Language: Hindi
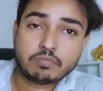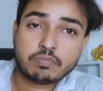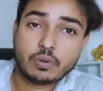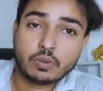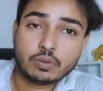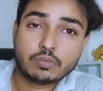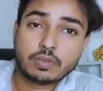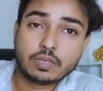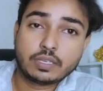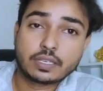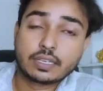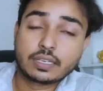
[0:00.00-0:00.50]

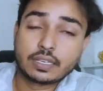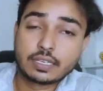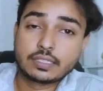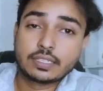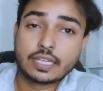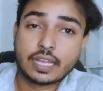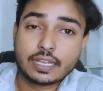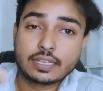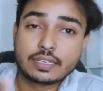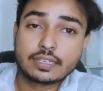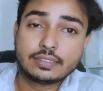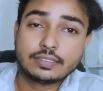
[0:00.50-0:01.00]
पौन भैया
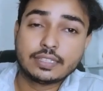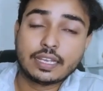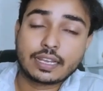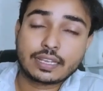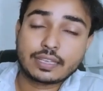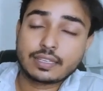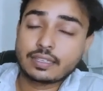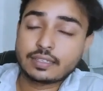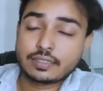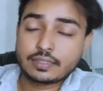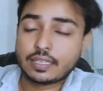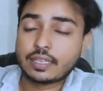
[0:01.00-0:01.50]
गरियाएँगे
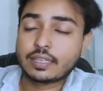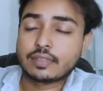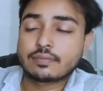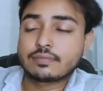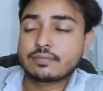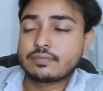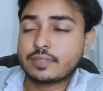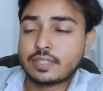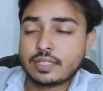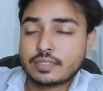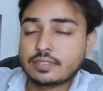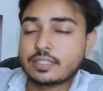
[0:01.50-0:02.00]
जाके ना
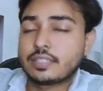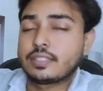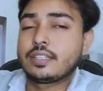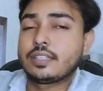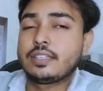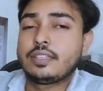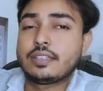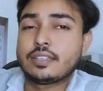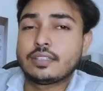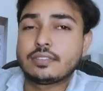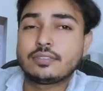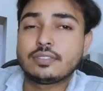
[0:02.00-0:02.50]
ऐसा
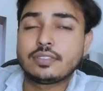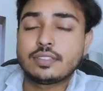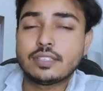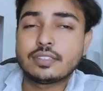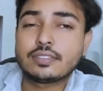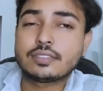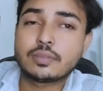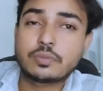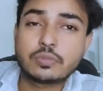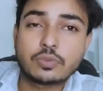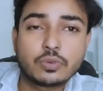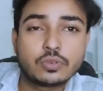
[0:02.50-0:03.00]
नहीं है ठीक
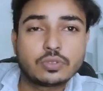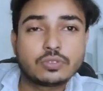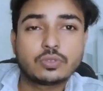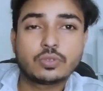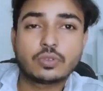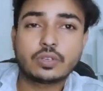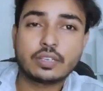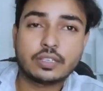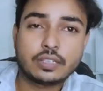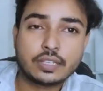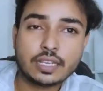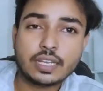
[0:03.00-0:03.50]
है सपोर्ट
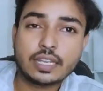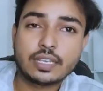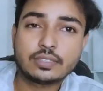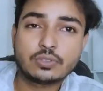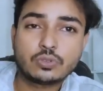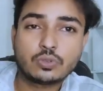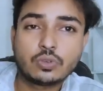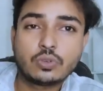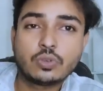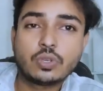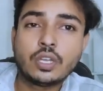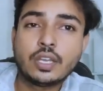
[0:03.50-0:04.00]
जो करना है
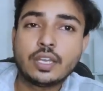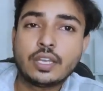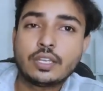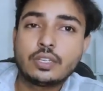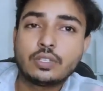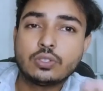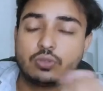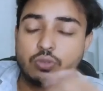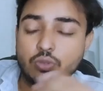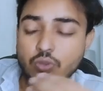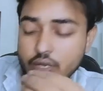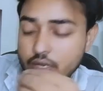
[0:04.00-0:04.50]
जो
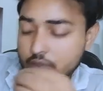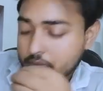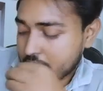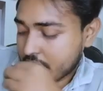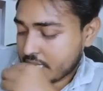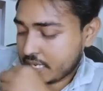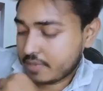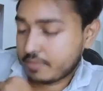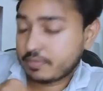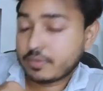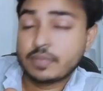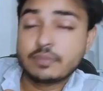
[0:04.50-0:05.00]
जो
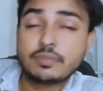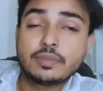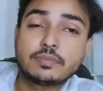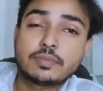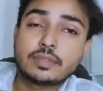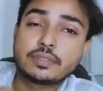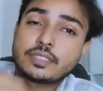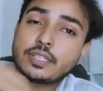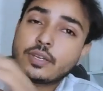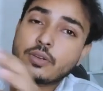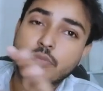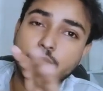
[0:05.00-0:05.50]
हमारे मन में
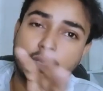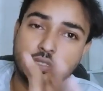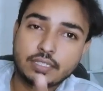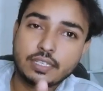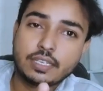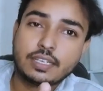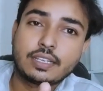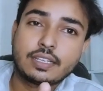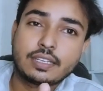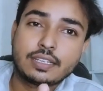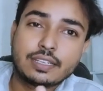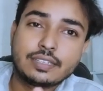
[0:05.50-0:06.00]
बैठा वो
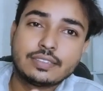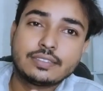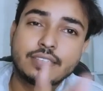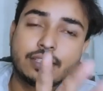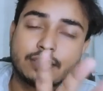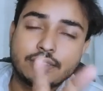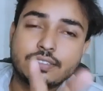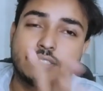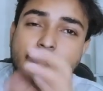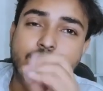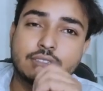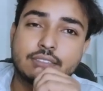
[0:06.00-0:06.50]
बैठा रहेगा
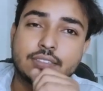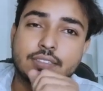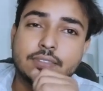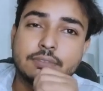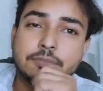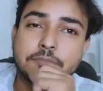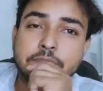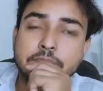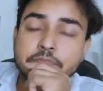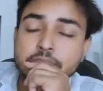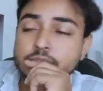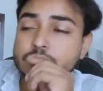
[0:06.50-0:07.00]
जैसे कि
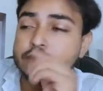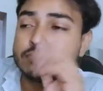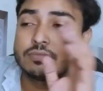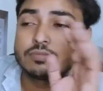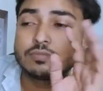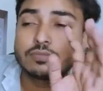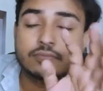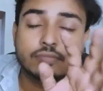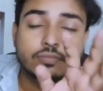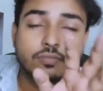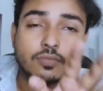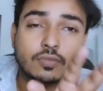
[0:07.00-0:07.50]

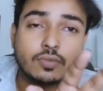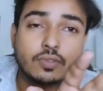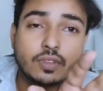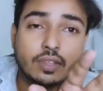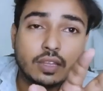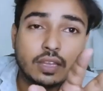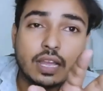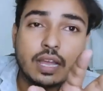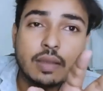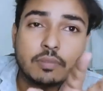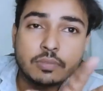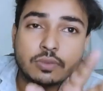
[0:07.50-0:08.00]

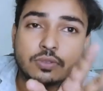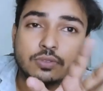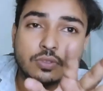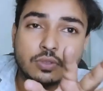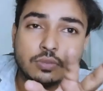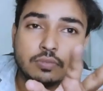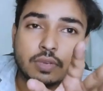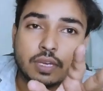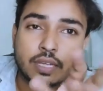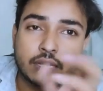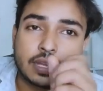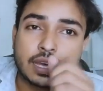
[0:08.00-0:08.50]
अपन
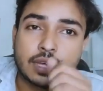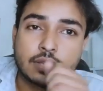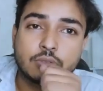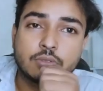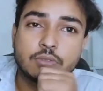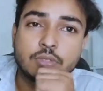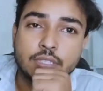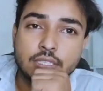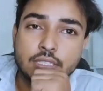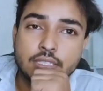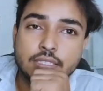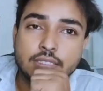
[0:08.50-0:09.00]
जो
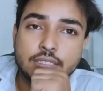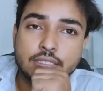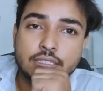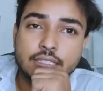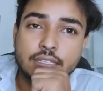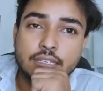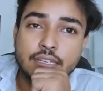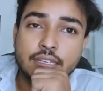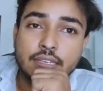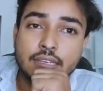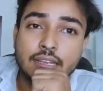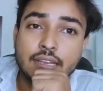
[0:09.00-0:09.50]
मेहरारू ही
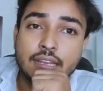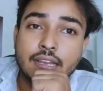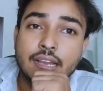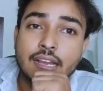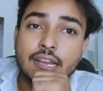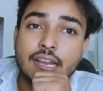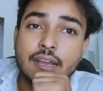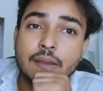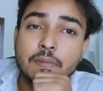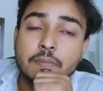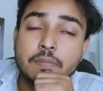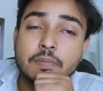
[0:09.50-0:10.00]
ठीक है
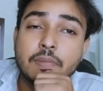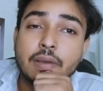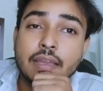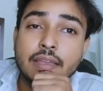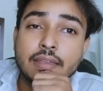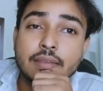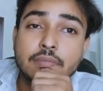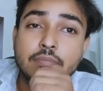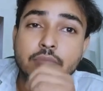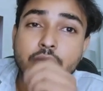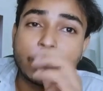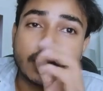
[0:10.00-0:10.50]
अब
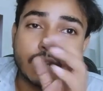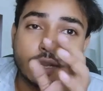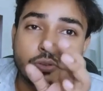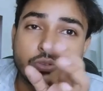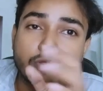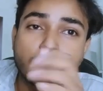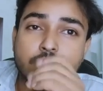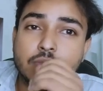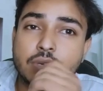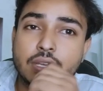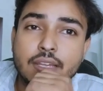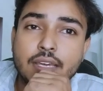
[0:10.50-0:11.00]
भाई
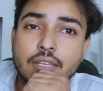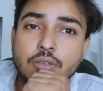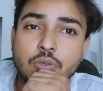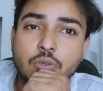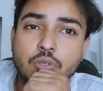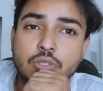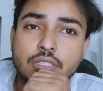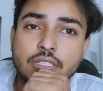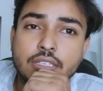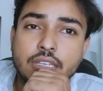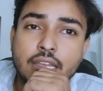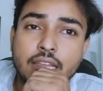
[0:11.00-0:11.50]
मेहरारू तो मेहरारू
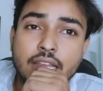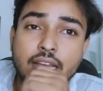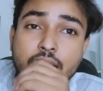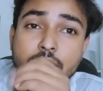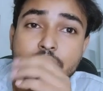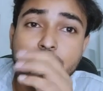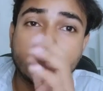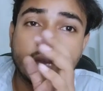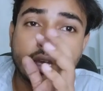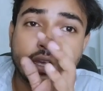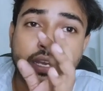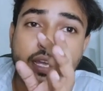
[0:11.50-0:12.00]
होती है
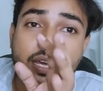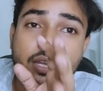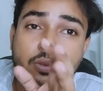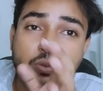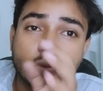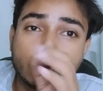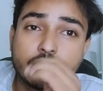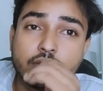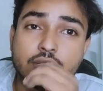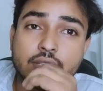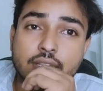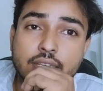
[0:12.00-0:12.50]
अब
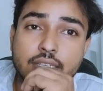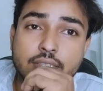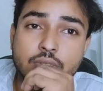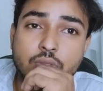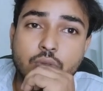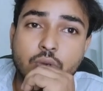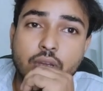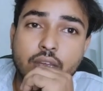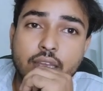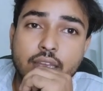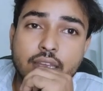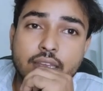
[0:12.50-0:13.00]
मेहरारू के लिए
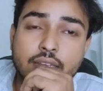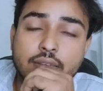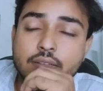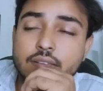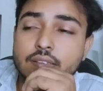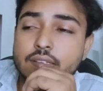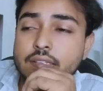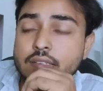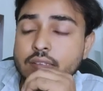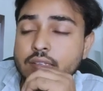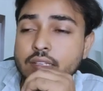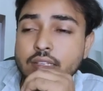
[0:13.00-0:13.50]
जो है
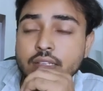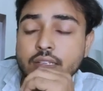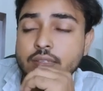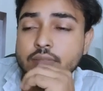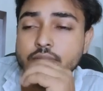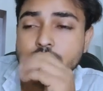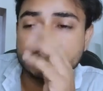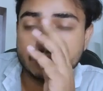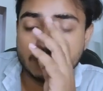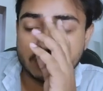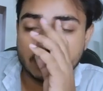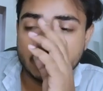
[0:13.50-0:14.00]
ना
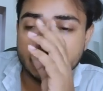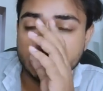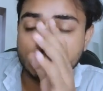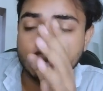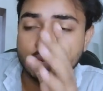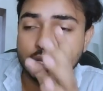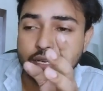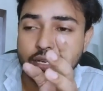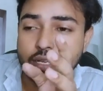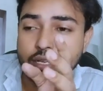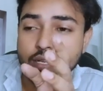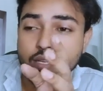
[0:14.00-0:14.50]
ना
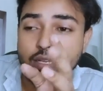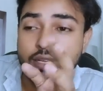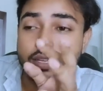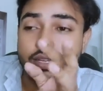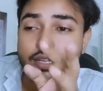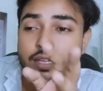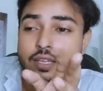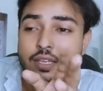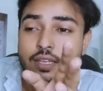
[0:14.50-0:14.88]
गड़बड़ा रहा है